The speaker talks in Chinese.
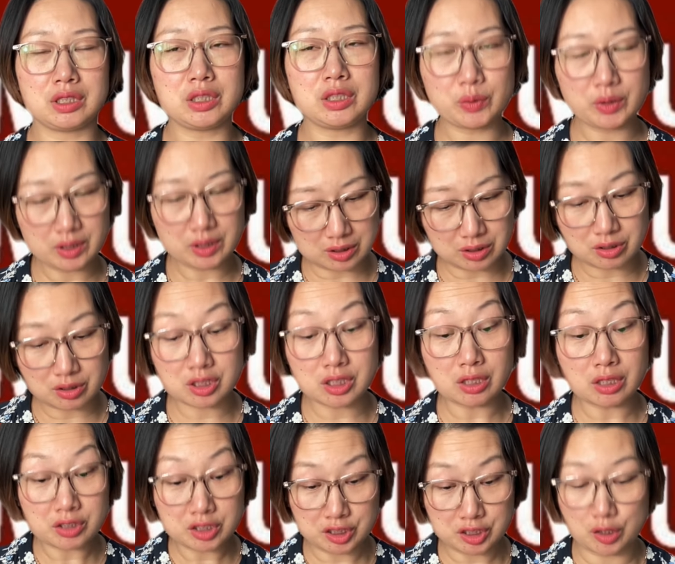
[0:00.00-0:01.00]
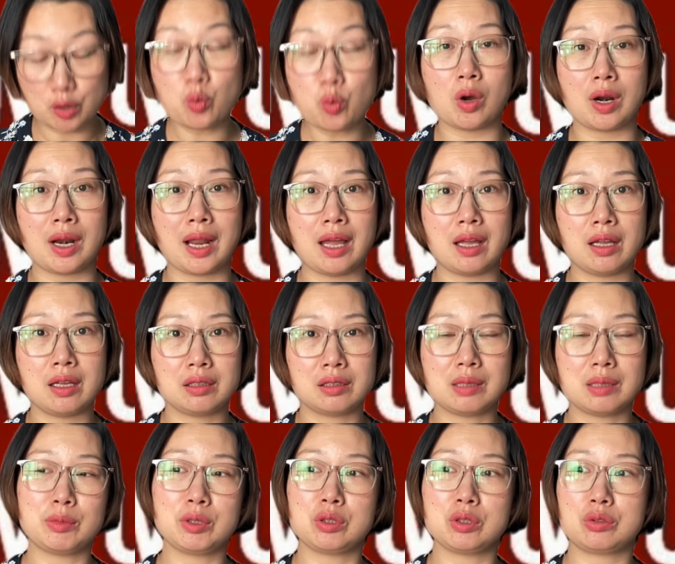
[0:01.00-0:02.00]
因为已经知道结果了，
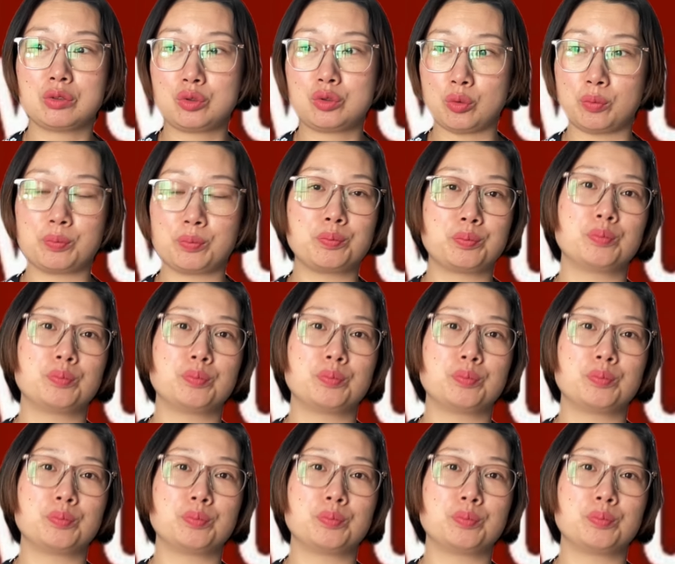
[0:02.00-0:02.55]
那么就。